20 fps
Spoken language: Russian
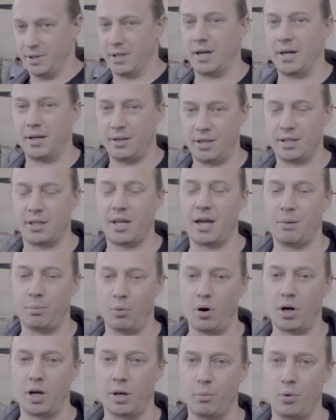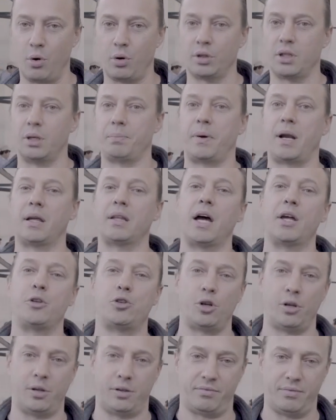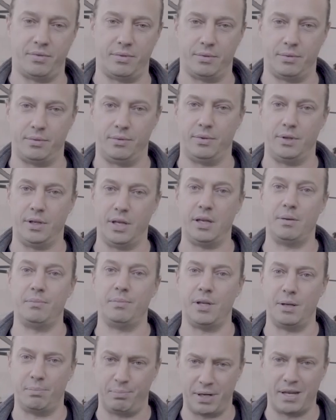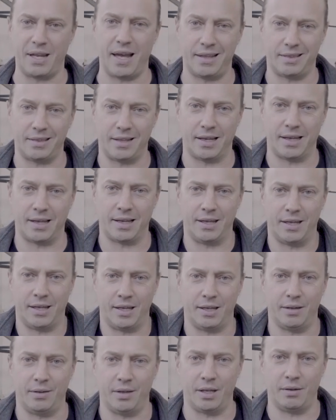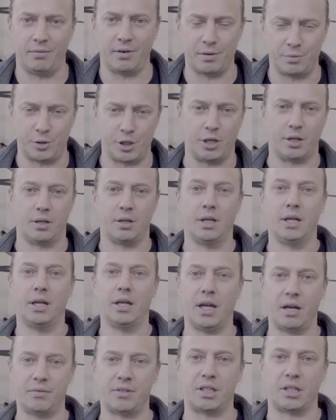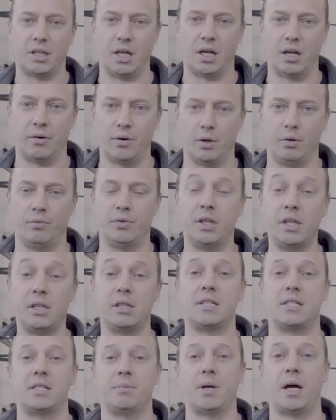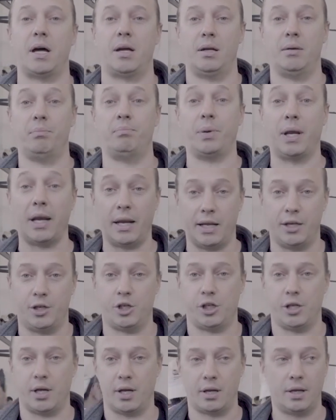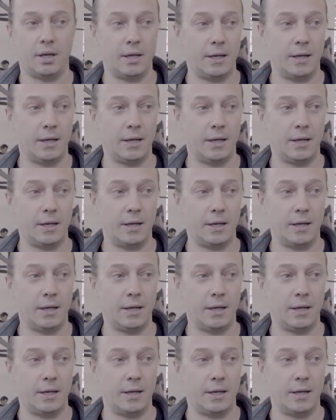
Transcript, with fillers: дай, не дай бог, и могут и продать что-нибудь не, неприятное и, и вообще. Я всегда говорю, ведите себя прилично